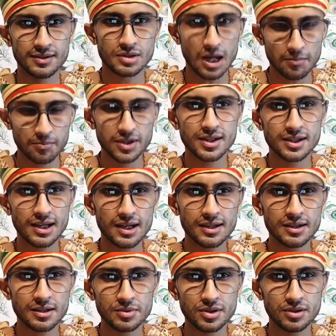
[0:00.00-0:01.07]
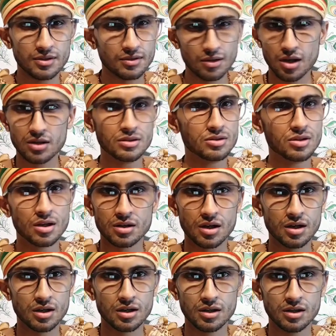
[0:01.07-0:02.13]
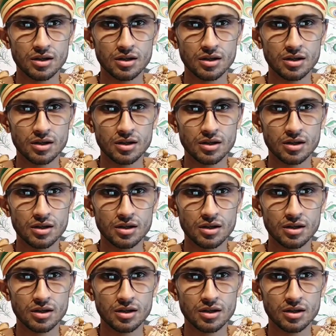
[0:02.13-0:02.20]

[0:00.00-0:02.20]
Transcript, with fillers: सामने देखा है कभी नहीं देखा है